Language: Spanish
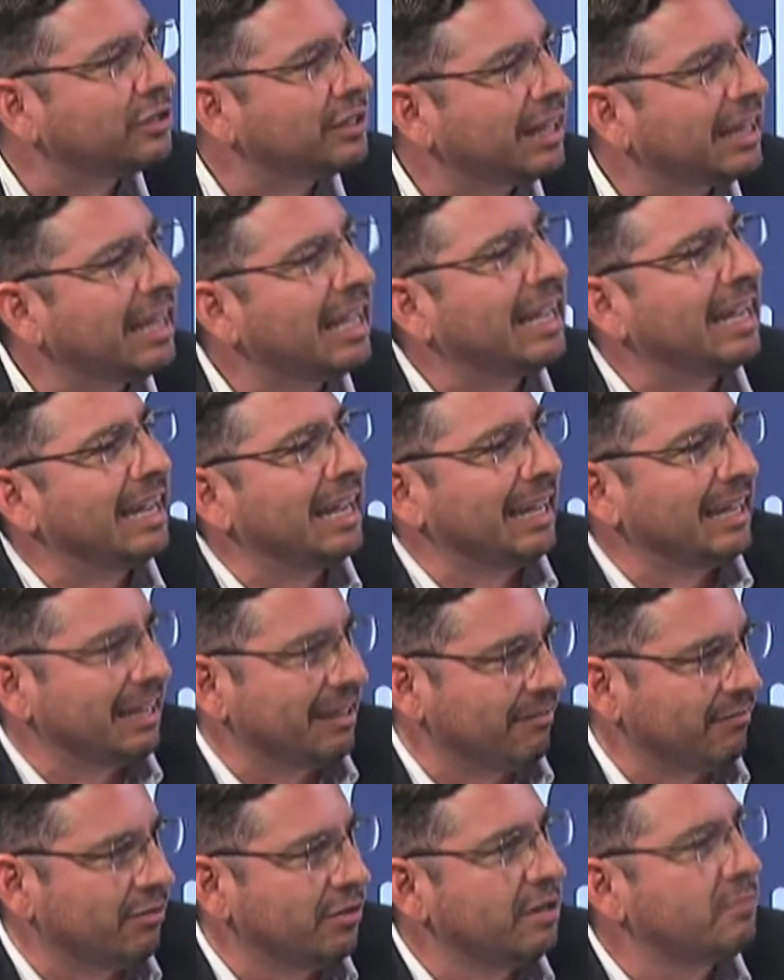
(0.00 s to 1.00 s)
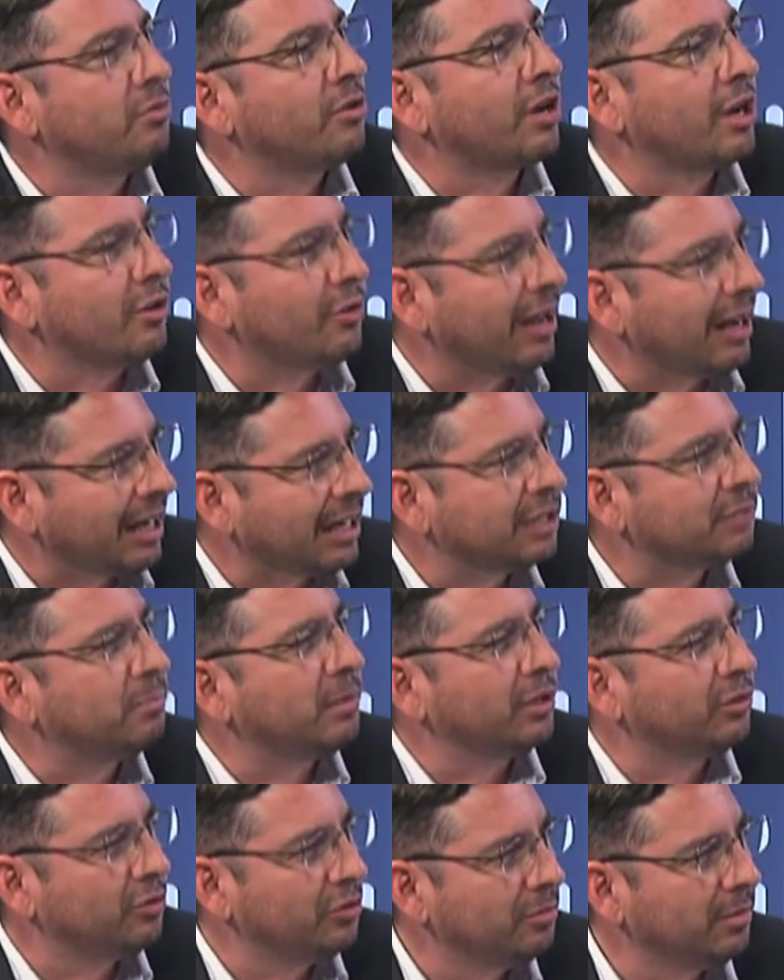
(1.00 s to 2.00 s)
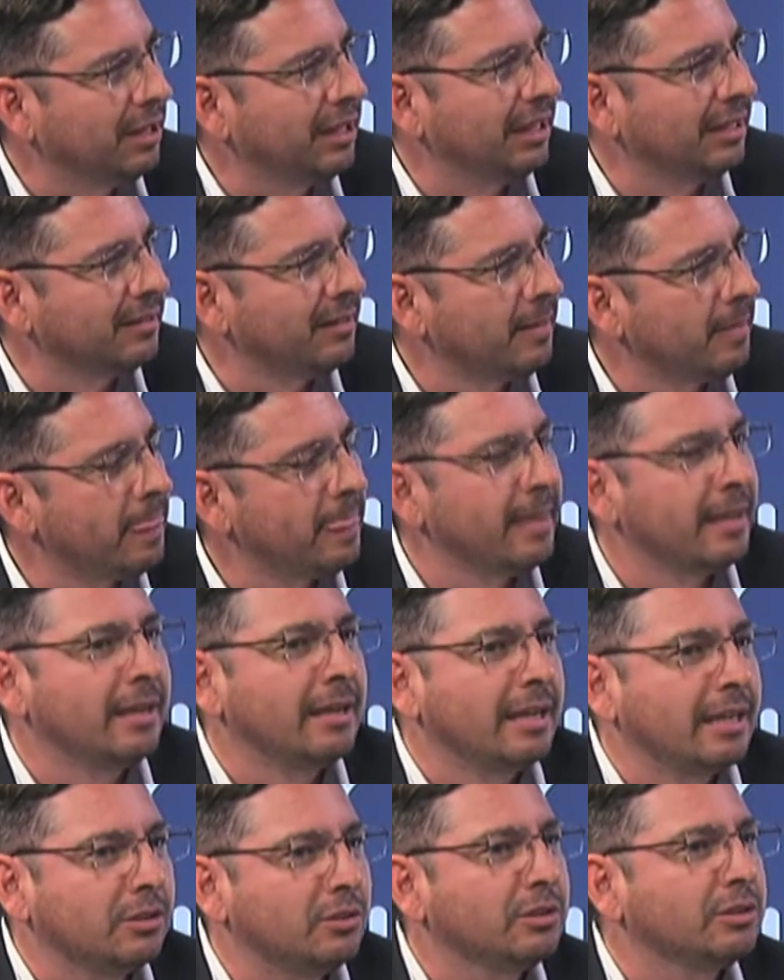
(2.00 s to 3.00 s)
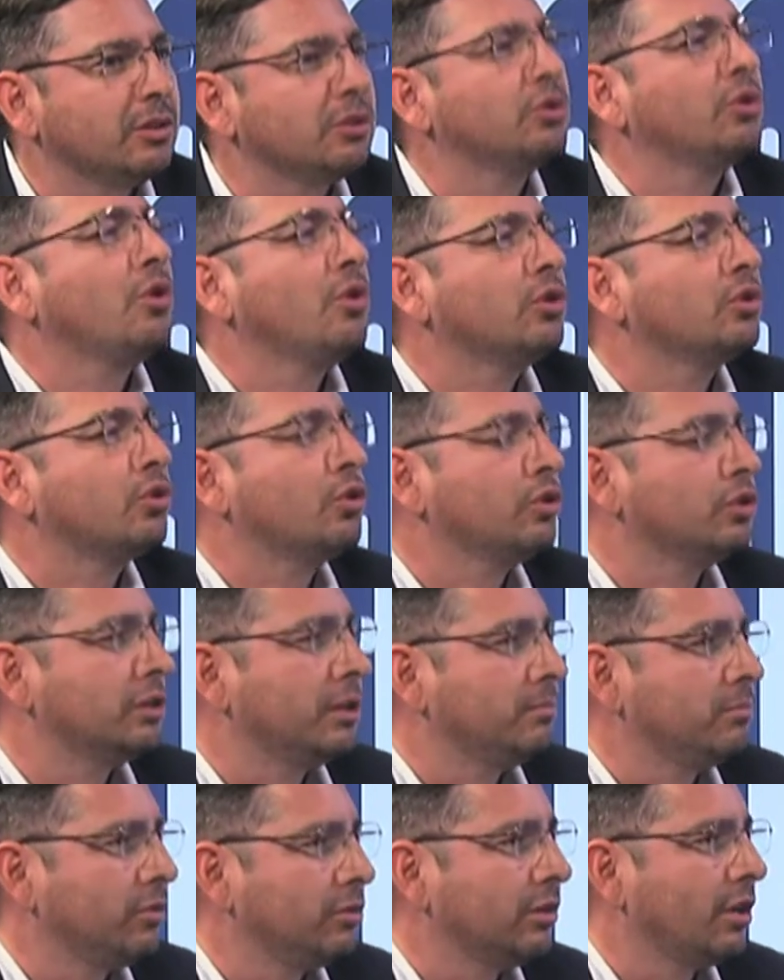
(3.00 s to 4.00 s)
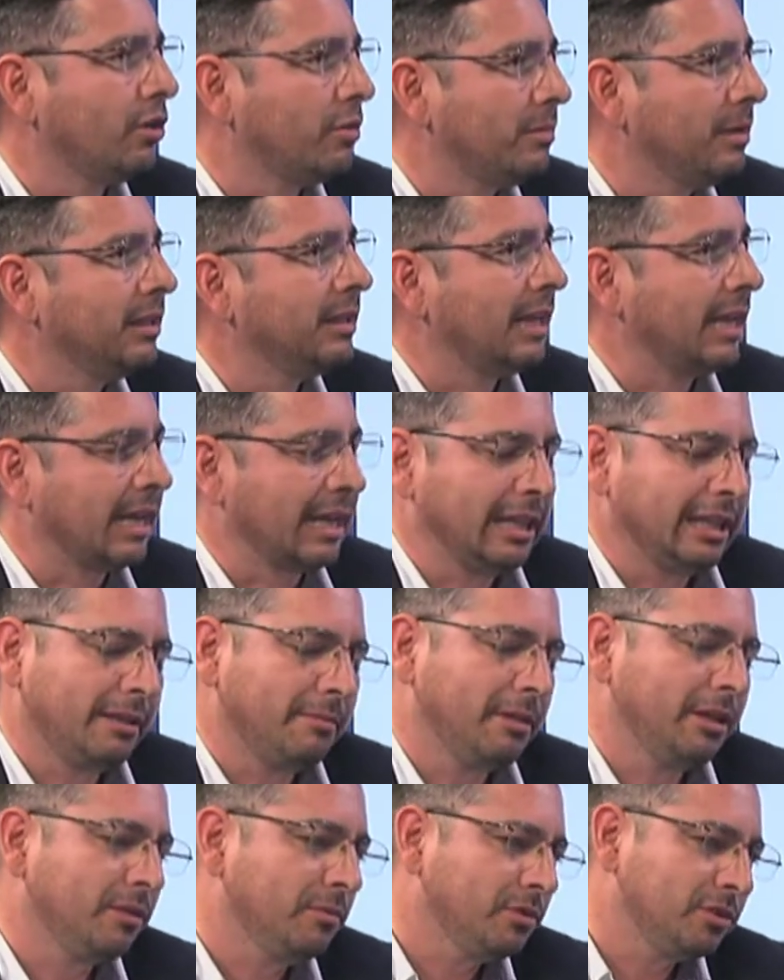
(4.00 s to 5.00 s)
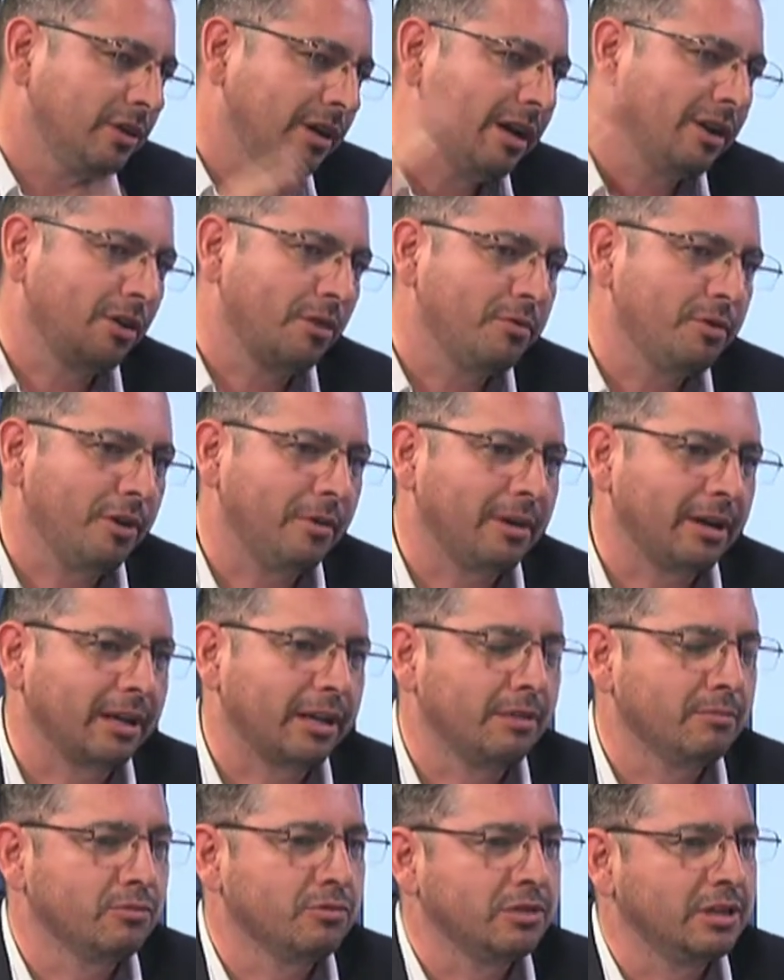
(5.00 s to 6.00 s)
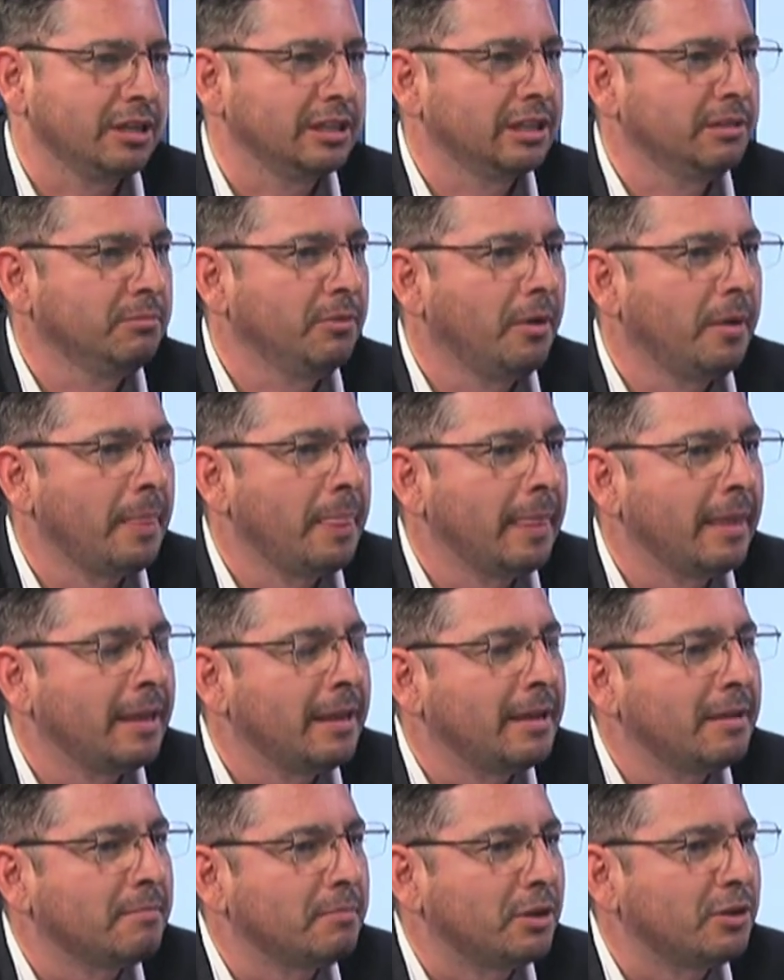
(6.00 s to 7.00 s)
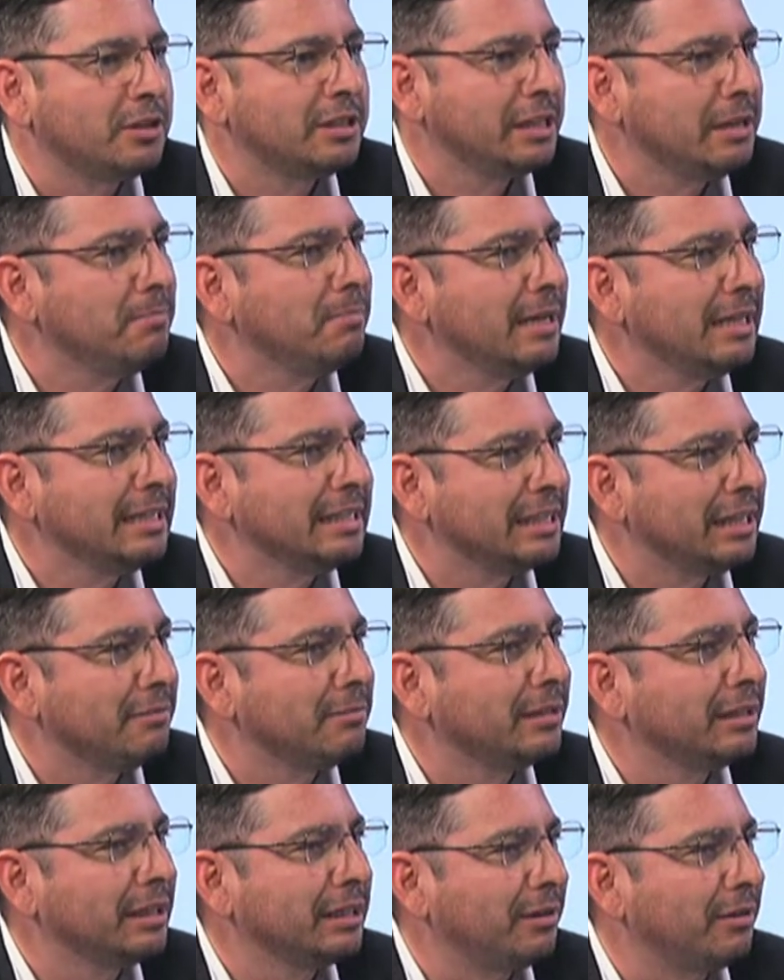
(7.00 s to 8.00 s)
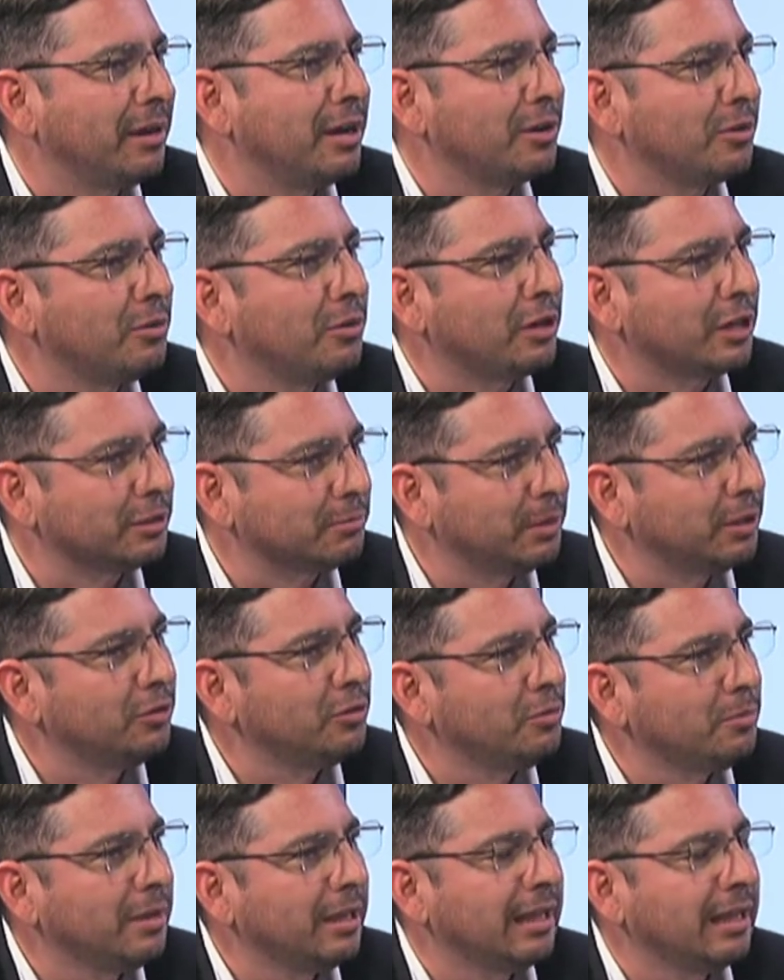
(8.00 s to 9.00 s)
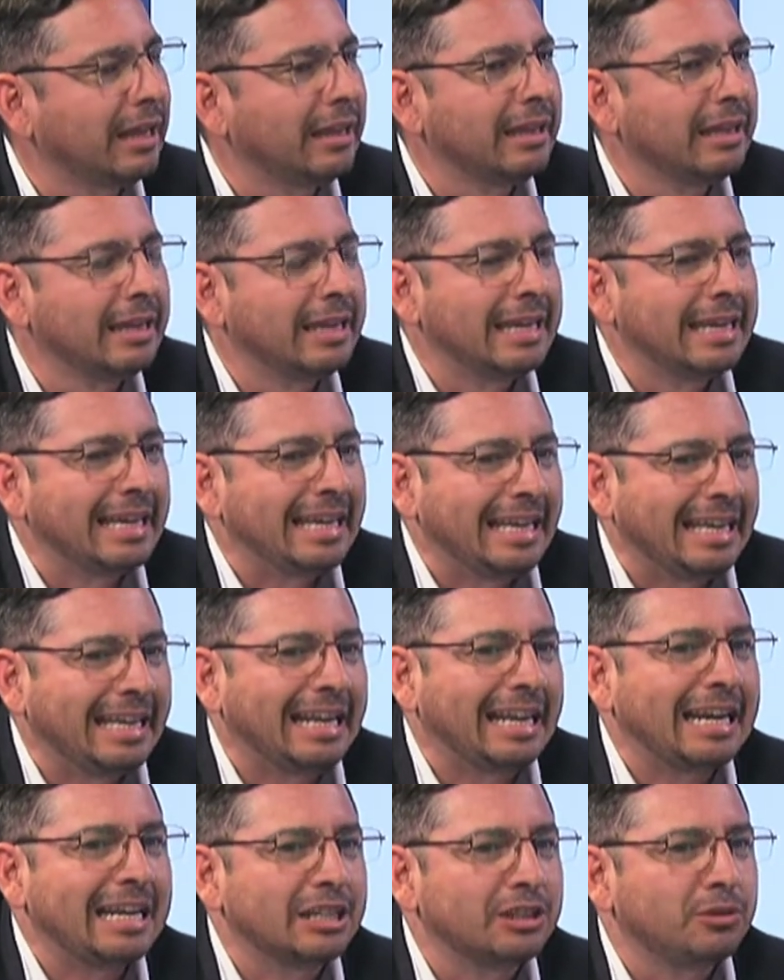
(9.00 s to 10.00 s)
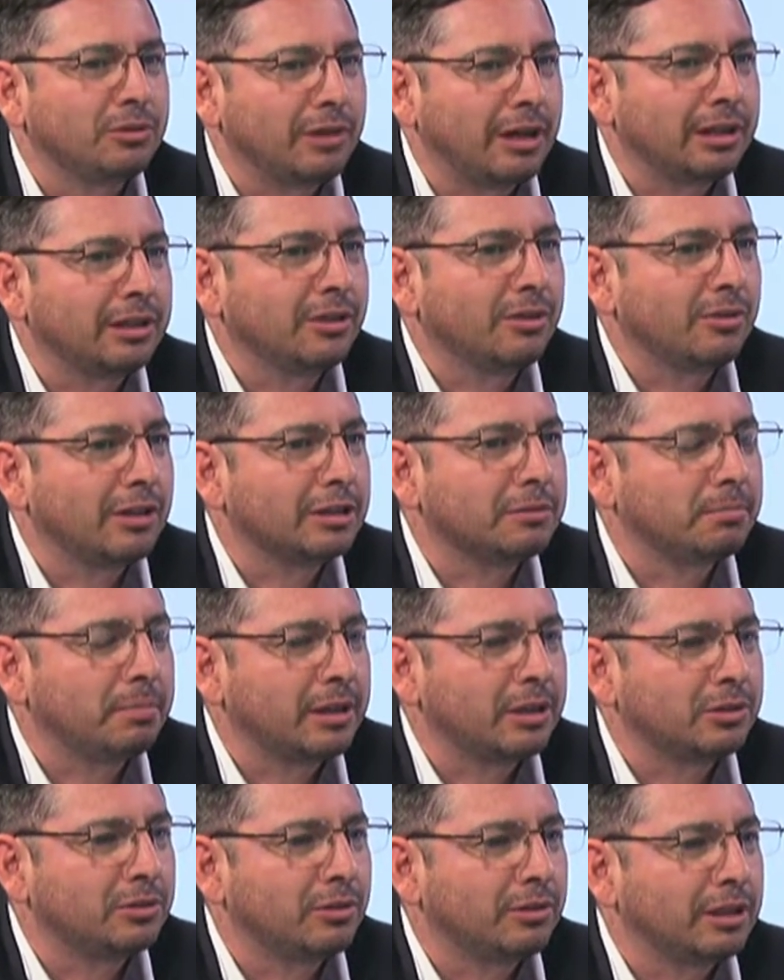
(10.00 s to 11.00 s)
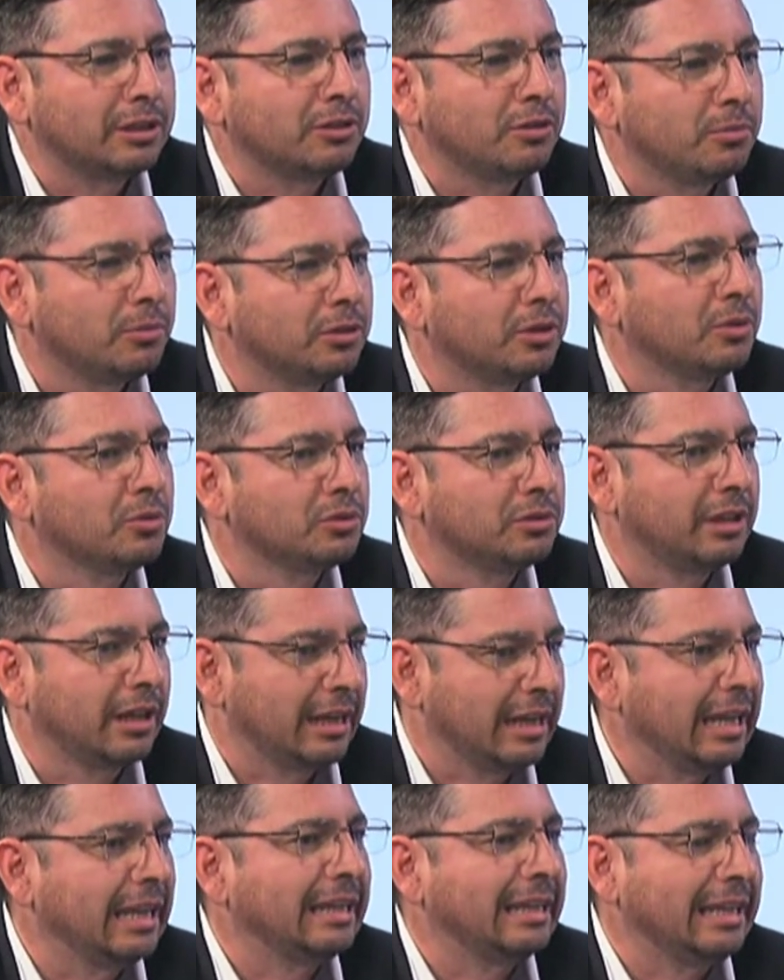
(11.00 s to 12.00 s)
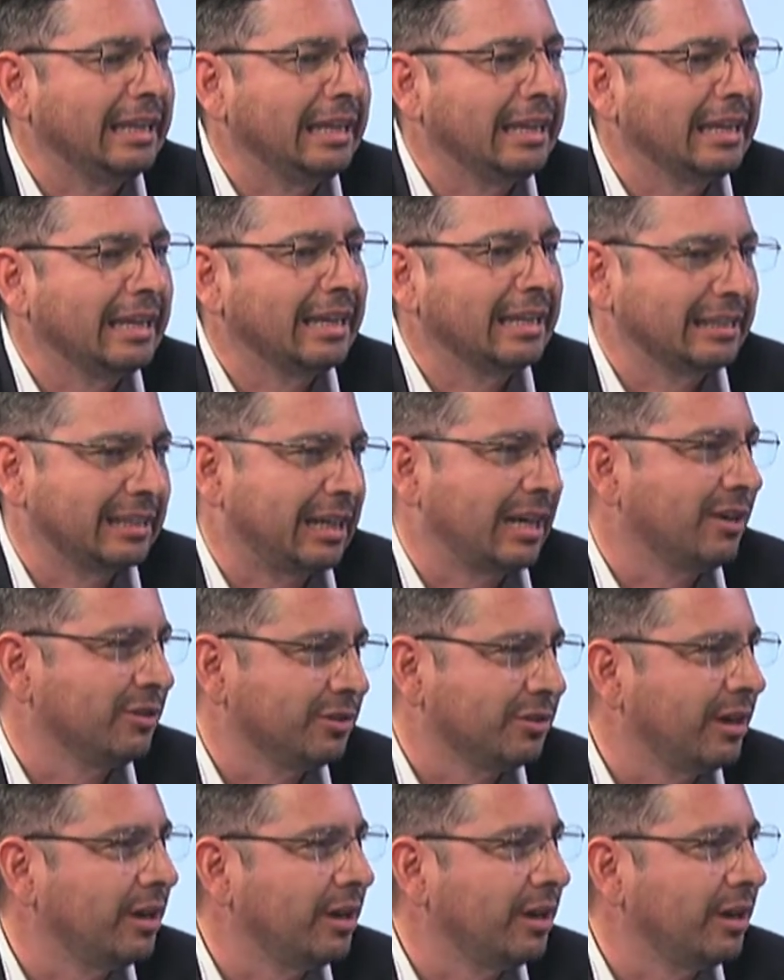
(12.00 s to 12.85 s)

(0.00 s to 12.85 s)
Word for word: deja influir porque no hay respeto y humildad. Entonces, esos son los conceptos del hombre inteligentemente emocional. Obvio, abarca muchísimo, pero es simple y sencillamente trabajar con respeto y humildad y relacionarte con las personas como te gustaría a ti que se relacionaran